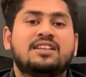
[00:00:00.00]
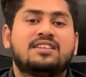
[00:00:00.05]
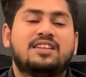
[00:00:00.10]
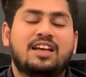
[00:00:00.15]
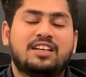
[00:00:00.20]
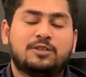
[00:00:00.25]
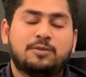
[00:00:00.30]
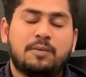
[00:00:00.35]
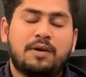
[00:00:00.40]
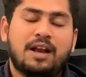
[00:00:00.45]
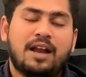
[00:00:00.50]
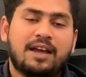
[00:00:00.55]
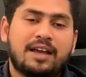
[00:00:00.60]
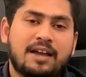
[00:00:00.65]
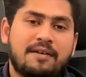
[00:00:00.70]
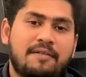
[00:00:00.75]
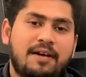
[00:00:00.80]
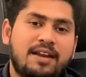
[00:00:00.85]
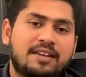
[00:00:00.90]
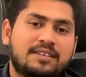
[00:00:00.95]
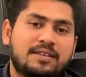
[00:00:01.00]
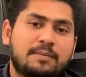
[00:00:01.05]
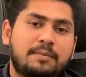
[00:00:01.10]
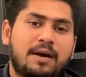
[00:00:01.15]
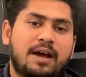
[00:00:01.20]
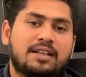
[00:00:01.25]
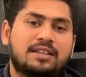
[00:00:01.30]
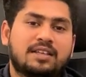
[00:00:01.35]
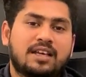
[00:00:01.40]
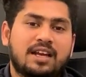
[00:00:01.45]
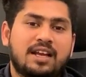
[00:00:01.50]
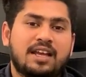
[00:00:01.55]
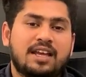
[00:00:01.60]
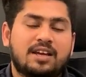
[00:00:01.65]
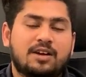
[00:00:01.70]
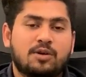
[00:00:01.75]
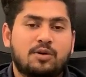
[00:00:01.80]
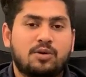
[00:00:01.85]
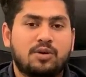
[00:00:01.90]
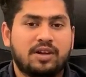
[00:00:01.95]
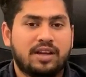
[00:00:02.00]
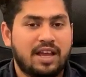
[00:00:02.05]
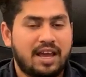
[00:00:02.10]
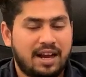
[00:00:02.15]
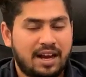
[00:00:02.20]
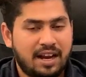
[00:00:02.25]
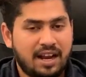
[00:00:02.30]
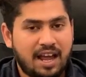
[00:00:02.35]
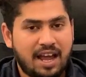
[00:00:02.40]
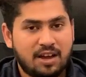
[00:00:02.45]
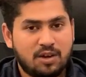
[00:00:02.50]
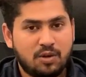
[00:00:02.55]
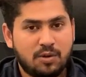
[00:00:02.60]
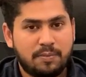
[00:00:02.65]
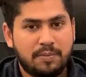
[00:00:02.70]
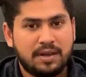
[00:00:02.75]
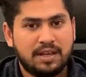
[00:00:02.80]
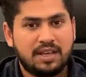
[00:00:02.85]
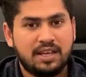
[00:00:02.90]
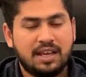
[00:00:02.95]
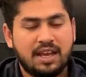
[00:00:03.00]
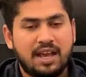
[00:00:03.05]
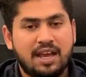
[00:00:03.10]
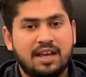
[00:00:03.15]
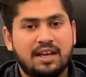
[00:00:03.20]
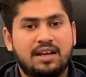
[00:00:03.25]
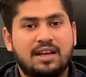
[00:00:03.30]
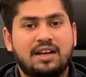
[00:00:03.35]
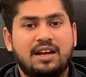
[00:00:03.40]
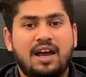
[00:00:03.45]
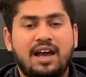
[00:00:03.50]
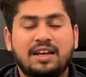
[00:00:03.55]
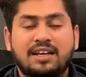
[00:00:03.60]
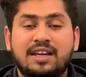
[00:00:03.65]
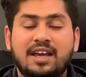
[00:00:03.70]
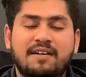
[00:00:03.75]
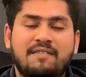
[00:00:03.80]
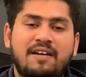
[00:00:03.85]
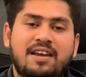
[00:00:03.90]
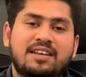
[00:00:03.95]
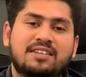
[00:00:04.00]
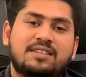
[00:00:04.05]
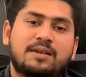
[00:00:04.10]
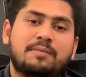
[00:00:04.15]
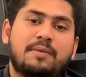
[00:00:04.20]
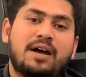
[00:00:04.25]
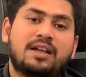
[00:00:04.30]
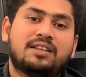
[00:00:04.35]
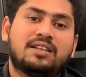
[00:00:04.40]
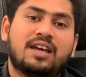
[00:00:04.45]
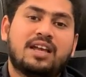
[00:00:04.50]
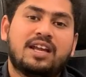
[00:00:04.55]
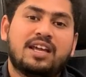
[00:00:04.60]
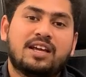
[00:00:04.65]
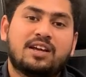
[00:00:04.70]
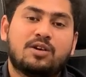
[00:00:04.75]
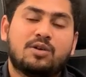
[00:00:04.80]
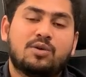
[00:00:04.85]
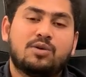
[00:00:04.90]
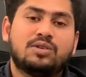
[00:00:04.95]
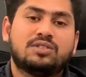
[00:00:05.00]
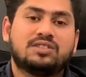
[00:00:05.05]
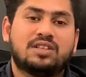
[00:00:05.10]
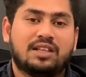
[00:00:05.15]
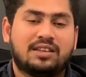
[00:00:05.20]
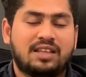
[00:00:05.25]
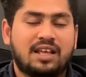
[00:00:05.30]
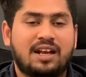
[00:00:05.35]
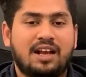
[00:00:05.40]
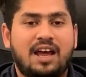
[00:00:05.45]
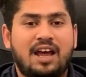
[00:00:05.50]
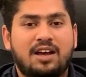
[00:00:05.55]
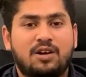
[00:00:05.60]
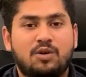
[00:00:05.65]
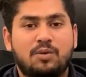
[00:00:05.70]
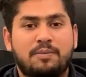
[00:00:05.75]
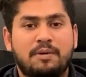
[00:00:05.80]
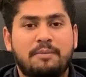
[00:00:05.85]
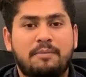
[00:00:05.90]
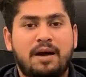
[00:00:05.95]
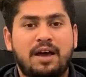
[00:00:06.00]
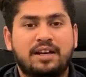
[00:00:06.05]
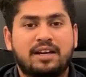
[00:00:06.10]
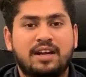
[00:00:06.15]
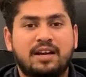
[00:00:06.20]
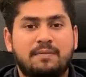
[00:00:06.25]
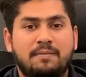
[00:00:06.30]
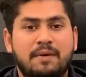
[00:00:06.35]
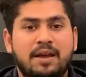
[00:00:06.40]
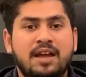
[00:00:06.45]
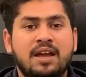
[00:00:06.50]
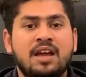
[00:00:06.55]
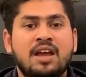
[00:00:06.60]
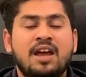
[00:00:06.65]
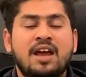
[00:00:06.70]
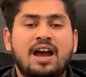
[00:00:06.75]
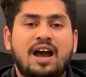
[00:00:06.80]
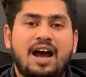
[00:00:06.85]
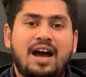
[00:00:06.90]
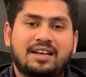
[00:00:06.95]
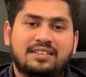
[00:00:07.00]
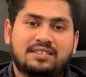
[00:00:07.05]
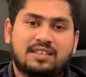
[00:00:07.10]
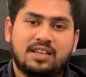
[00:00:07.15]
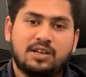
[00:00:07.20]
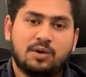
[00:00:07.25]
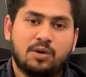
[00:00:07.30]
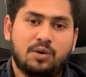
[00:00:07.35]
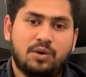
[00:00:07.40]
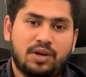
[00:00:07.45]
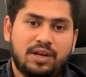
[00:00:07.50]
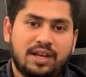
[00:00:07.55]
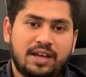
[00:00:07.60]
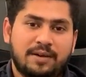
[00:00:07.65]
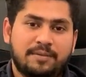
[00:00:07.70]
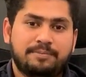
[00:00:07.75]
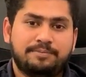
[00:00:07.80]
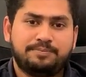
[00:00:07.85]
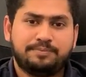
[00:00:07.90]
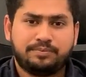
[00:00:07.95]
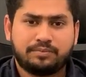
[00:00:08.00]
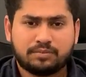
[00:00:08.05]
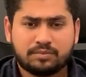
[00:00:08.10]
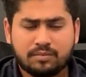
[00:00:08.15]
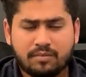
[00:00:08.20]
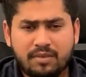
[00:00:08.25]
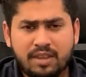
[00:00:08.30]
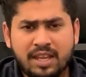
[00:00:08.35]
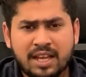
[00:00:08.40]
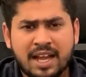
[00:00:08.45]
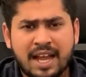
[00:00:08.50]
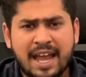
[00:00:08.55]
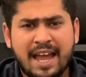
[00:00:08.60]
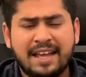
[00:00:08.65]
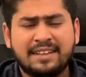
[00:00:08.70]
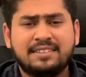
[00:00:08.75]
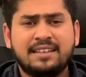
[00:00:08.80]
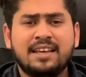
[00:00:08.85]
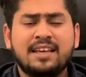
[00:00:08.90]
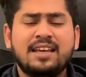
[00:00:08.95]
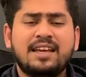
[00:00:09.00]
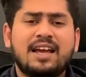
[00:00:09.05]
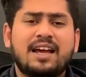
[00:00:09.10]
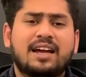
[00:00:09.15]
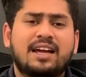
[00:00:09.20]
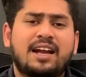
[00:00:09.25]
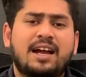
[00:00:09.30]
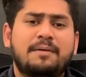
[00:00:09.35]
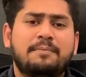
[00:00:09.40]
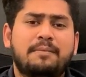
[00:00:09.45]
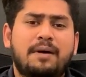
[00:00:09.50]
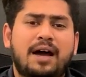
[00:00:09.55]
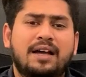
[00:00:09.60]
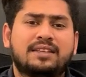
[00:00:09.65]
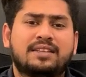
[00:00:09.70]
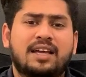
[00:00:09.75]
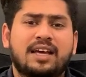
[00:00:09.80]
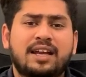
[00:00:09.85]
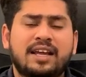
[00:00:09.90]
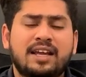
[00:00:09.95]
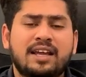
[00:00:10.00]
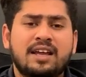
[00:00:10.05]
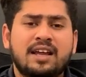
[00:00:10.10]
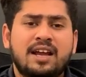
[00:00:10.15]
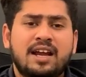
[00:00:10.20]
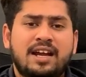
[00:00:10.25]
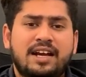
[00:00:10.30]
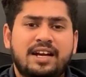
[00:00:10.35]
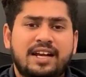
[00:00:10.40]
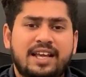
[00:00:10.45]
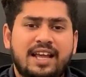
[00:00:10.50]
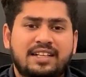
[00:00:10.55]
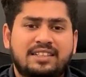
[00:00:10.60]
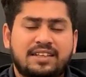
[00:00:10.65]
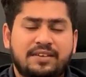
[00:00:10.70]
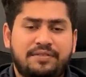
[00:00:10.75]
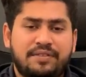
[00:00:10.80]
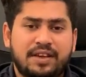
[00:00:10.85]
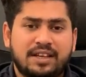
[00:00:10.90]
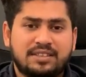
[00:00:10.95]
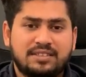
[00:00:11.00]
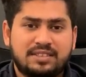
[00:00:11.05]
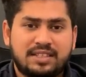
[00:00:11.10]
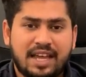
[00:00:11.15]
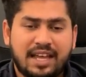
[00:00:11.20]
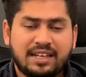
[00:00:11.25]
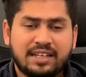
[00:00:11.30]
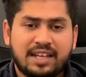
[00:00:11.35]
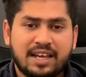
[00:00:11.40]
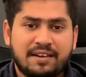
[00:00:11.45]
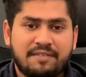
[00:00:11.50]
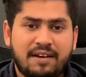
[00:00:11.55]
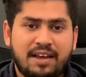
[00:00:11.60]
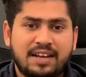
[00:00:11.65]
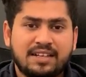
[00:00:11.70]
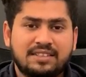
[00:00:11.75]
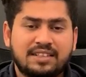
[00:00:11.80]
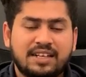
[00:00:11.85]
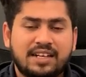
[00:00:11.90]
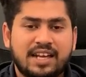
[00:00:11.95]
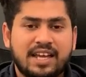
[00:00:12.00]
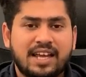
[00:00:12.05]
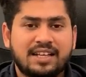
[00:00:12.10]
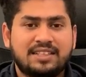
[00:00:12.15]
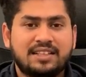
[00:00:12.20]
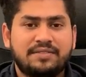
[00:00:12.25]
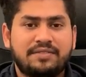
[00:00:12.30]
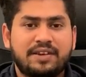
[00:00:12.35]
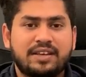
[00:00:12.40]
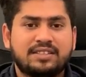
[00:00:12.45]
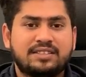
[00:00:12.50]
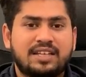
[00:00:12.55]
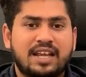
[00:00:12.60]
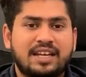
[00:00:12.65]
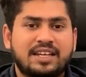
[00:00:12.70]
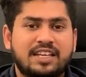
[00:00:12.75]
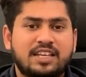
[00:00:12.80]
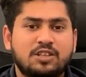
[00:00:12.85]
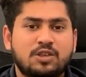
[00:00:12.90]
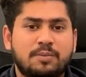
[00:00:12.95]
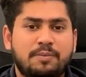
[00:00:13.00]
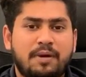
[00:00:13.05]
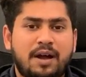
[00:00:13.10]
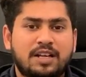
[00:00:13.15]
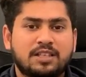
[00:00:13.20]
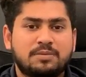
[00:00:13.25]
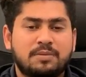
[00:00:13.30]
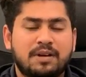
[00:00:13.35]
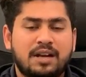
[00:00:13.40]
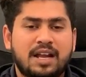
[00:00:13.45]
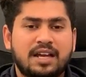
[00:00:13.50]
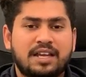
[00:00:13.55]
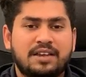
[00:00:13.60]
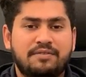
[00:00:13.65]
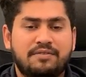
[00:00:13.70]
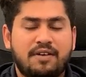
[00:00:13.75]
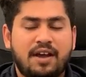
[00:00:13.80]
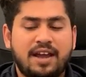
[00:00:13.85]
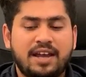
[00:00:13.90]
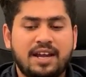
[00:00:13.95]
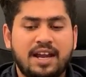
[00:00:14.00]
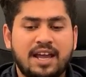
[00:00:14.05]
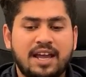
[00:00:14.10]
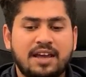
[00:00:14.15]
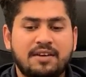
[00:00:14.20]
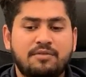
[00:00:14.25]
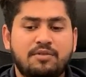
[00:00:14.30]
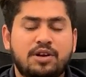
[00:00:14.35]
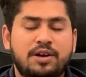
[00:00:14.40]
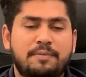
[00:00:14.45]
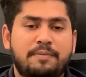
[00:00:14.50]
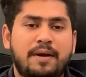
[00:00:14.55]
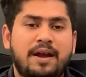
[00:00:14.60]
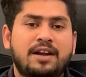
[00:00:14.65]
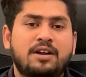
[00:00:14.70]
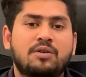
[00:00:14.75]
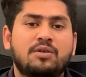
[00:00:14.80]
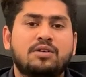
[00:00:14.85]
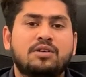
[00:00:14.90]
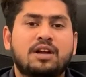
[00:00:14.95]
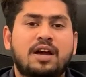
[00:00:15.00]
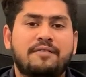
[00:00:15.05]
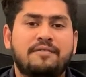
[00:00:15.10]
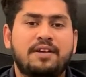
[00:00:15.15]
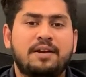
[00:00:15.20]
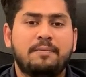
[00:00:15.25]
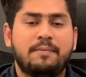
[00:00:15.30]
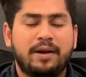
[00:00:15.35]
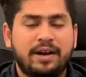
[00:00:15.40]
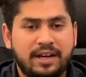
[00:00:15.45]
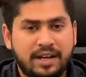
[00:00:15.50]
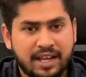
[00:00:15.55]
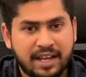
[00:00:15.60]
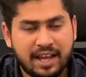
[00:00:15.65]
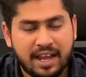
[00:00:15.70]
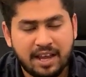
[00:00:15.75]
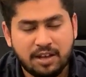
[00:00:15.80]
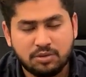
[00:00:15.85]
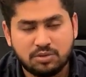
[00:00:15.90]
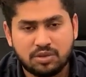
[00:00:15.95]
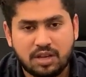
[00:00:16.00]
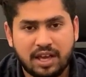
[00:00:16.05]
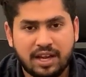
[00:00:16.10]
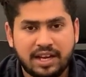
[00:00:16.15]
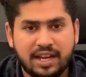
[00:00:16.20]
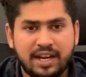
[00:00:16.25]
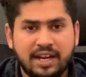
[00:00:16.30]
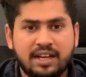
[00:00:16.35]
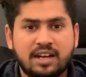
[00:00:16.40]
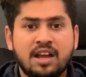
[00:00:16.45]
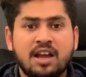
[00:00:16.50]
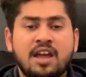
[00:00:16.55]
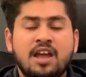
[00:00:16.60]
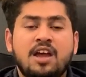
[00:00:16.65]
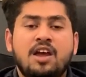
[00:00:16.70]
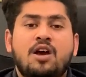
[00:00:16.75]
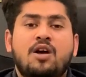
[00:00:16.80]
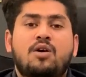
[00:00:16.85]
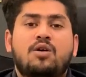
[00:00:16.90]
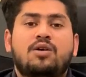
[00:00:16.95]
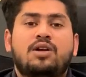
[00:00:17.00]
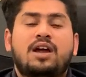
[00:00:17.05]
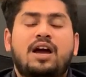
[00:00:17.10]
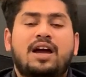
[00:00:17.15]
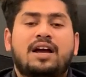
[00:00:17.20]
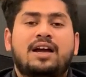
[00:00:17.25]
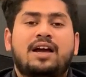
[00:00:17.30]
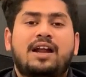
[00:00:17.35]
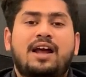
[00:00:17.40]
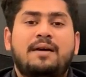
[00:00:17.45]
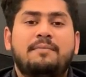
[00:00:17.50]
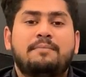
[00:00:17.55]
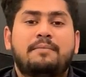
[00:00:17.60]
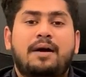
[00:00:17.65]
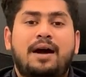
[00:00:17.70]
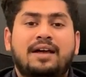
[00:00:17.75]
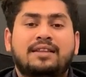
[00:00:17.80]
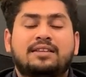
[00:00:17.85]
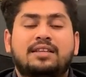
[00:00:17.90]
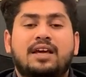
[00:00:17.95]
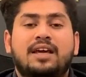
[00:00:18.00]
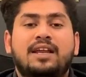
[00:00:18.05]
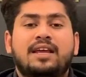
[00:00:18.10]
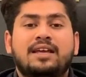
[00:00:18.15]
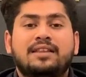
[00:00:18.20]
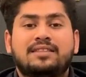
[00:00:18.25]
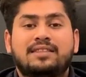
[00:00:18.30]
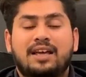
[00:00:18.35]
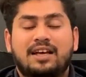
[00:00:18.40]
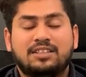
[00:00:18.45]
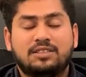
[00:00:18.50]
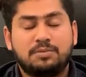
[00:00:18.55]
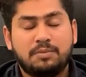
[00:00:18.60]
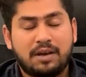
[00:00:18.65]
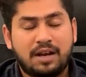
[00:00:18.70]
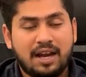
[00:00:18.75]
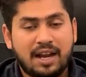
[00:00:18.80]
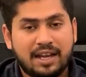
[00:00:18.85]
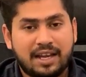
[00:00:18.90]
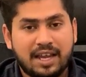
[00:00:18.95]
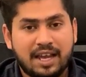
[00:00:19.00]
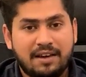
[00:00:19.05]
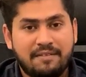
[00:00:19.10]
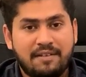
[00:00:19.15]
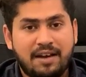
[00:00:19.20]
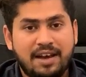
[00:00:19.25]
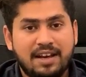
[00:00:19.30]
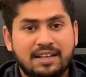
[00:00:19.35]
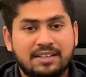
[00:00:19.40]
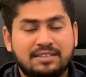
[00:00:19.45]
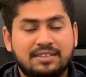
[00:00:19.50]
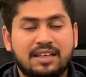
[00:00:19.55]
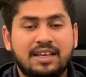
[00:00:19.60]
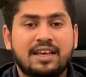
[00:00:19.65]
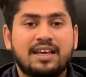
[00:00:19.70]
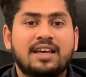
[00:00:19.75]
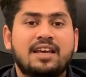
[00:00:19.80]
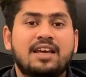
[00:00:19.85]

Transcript: दस मरला के हवाले से बात करें एक करोड़ ग्यारह लाख रुपए की है कनाल के हवाले से बात करें एक करोड़ सत्तर लाख रुपए मार्केट में आस्किंग हो रही है ऐसे ही अगर हम बात करें डीएचए फेज टेन के हवाले से डीएचए फेज टेन की जो पांच मरला की फाइल है वो डिपेंड ऑन अवेलेबिलिटी है उसका रेट और अगर हम बात करें दस मरला के हवाले से